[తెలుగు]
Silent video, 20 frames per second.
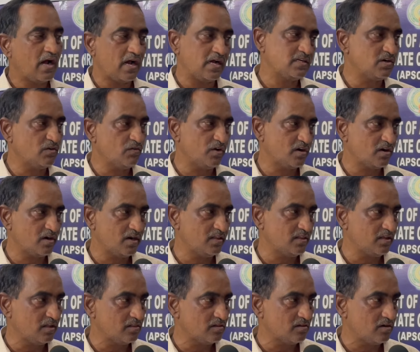ఆశా వర్కర్
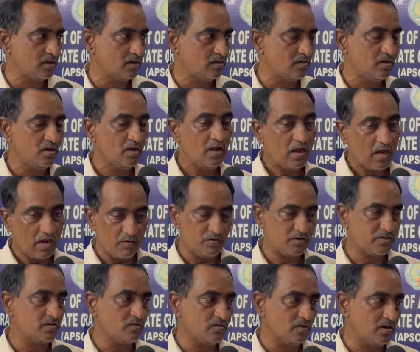అయితే వెళ్తున్నారు ఆ
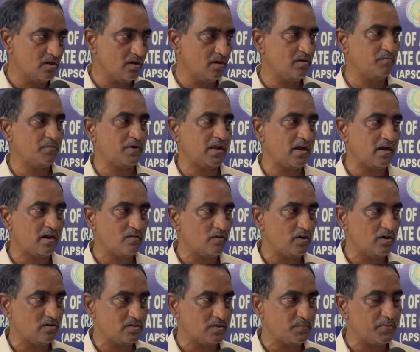విషయం కూడా మన
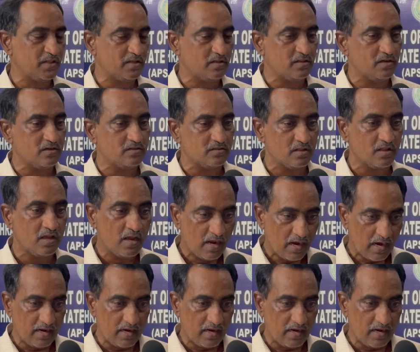అంగన్వాడీకి సిబ్బందికి తెలుస్తుంది